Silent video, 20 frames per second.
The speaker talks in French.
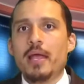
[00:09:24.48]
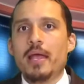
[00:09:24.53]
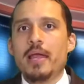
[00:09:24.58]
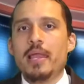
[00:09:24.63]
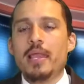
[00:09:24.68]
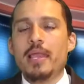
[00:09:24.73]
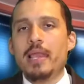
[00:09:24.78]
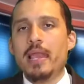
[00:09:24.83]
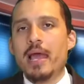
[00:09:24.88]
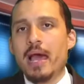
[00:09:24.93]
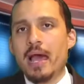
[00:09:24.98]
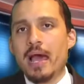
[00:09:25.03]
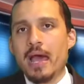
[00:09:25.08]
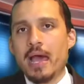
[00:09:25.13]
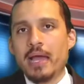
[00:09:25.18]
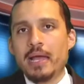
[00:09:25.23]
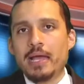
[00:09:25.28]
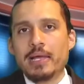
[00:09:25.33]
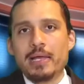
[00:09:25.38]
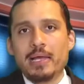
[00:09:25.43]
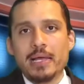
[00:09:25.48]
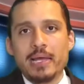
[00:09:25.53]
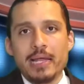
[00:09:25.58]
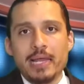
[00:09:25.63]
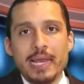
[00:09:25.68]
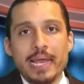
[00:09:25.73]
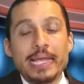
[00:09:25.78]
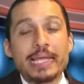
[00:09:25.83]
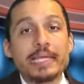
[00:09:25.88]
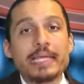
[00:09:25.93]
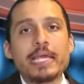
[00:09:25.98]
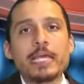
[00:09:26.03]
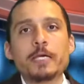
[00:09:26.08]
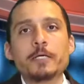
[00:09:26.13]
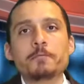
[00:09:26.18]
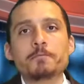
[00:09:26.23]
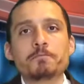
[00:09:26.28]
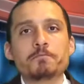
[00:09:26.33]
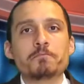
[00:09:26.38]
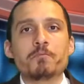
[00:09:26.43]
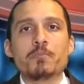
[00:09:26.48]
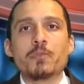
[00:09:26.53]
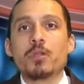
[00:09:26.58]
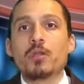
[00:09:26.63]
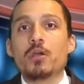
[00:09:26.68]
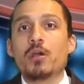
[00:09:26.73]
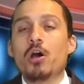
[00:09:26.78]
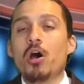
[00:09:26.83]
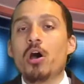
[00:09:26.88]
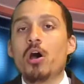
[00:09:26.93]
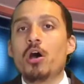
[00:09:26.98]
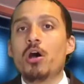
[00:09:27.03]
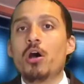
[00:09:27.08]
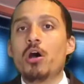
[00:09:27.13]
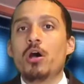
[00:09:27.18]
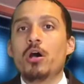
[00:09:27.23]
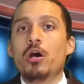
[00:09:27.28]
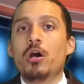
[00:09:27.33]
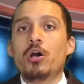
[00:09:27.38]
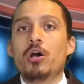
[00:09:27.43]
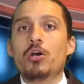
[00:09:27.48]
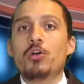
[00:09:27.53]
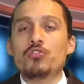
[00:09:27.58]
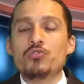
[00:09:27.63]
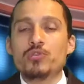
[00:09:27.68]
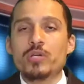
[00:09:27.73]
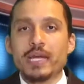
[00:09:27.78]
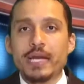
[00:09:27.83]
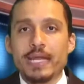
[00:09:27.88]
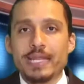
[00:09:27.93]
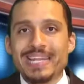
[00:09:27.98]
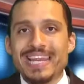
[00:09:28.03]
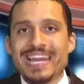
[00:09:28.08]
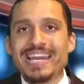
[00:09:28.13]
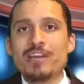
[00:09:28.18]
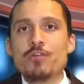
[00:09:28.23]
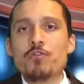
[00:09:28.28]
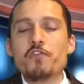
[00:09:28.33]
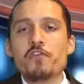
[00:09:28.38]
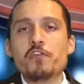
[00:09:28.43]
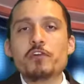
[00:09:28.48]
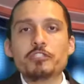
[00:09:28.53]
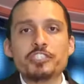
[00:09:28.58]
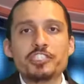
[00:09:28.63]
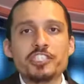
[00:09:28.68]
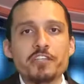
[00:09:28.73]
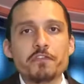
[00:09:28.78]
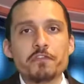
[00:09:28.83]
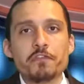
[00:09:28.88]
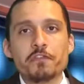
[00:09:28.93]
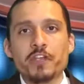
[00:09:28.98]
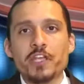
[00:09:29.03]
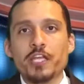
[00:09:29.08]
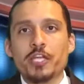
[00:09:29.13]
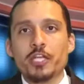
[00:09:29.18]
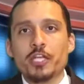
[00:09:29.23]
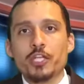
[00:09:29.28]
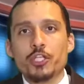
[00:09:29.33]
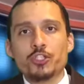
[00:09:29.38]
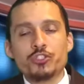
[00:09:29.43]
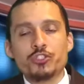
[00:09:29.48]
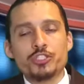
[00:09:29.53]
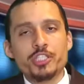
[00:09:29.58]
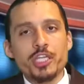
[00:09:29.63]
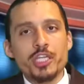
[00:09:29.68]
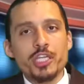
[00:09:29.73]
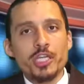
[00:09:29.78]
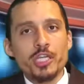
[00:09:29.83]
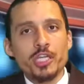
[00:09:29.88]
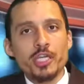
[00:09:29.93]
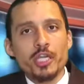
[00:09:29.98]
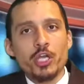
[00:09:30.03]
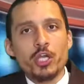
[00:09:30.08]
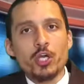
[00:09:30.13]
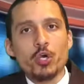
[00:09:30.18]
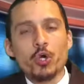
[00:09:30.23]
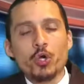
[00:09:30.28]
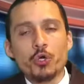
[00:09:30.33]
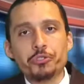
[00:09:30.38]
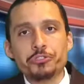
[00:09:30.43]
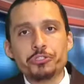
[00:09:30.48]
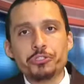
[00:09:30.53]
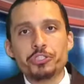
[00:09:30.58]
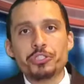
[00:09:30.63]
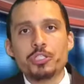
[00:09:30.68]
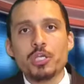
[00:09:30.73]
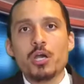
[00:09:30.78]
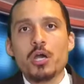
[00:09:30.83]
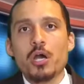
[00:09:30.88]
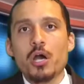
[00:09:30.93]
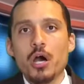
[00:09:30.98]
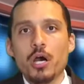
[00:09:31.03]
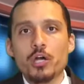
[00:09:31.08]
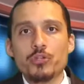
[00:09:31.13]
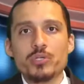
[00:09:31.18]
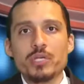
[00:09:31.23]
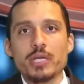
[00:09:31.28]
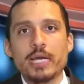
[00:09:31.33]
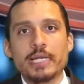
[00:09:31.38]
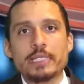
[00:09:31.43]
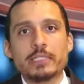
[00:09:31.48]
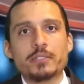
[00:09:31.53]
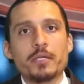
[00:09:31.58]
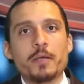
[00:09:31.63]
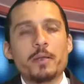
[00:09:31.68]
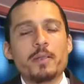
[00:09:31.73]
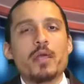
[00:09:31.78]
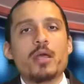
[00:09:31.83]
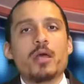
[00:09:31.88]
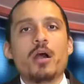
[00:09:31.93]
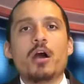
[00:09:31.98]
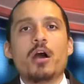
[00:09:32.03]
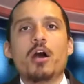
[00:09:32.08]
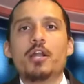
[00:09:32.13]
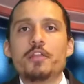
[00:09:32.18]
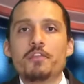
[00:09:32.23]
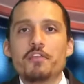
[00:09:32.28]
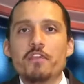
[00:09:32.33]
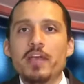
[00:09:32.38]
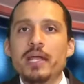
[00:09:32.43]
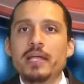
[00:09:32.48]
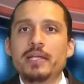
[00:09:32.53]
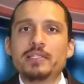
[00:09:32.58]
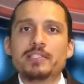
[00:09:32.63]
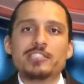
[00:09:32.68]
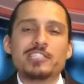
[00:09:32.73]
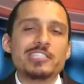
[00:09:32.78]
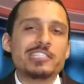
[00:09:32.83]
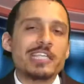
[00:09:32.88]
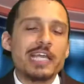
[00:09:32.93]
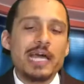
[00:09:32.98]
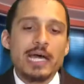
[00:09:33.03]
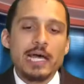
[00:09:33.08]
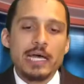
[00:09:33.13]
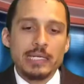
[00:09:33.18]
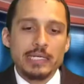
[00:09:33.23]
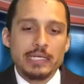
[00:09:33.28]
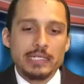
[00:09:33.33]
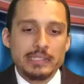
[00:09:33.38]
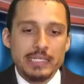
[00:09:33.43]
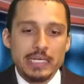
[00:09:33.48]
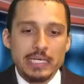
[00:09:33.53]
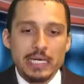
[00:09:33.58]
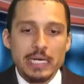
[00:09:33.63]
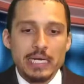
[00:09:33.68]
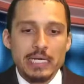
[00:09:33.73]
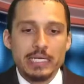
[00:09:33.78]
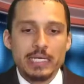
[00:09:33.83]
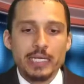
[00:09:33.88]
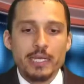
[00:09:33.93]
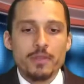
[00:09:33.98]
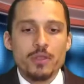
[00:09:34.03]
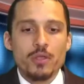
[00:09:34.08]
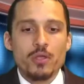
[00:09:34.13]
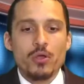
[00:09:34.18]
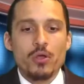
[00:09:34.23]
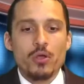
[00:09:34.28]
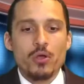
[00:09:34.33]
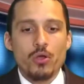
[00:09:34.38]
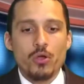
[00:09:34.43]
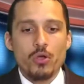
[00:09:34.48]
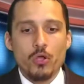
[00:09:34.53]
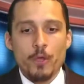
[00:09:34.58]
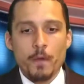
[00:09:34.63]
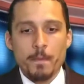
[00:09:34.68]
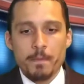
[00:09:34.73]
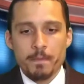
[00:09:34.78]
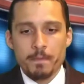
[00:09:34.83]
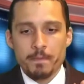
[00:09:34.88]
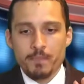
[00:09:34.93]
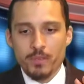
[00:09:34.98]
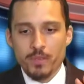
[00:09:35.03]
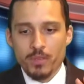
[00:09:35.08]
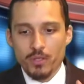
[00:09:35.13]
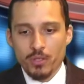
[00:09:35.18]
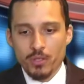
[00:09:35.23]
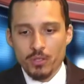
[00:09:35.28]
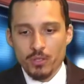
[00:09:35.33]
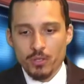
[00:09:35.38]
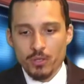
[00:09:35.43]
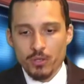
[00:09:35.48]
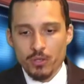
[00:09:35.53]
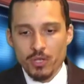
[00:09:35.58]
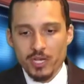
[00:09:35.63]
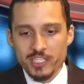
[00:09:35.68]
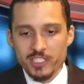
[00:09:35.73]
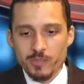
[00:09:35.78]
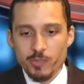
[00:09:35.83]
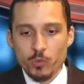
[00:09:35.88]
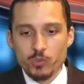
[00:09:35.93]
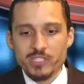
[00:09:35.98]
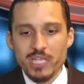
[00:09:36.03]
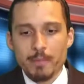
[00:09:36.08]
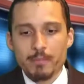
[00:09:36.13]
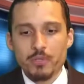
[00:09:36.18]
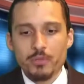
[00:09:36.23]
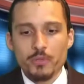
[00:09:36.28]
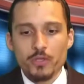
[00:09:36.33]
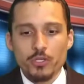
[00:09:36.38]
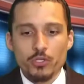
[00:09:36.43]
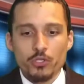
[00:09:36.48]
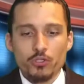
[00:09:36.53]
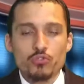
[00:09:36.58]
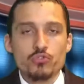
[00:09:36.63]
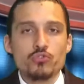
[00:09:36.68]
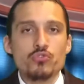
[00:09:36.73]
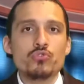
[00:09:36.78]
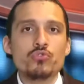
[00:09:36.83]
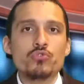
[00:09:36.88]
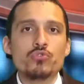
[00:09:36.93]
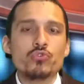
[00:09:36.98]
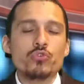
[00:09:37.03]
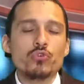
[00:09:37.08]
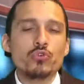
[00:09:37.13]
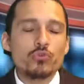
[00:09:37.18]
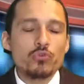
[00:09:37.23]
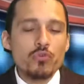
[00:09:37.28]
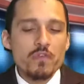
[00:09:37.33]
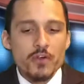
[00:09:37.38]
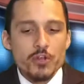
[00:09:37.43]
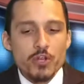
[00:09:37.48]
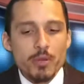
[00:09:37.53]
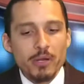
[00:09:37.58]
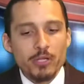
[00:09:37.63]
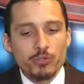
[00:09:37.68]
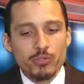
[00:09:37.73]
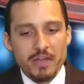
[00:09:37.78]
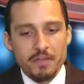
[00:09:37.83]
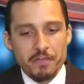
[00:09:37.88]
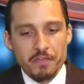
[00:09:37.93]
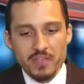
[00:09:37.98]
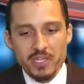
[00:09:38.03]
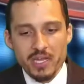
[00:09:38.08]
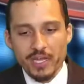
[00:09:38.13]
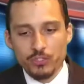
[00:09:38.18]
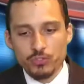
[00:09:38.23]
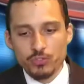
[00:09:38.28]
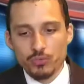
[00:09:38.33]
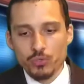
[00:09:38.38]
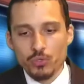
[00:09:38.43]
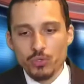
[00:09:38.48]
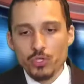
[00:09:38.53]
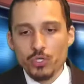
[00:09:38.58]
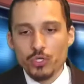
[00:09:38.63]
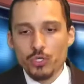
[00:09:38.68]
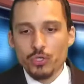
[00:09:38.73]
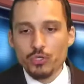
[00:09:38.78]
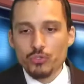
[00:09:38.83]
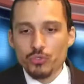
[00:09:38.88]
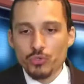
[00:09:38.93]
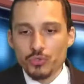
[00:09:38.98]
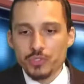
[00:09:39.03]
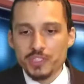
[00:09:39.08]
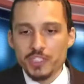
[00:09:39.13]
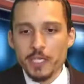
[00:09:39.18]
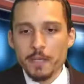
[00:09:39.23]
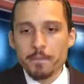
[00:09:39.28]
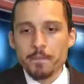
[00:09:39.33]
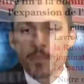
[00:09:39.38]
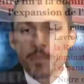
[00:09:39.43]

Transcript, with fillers: la, guerre en Ukraine, l'offensive des Russes en Ukraine. En effet, c'est ce qu'a déclaré un, un, responsable du gouvernement de la Fédération de Russie.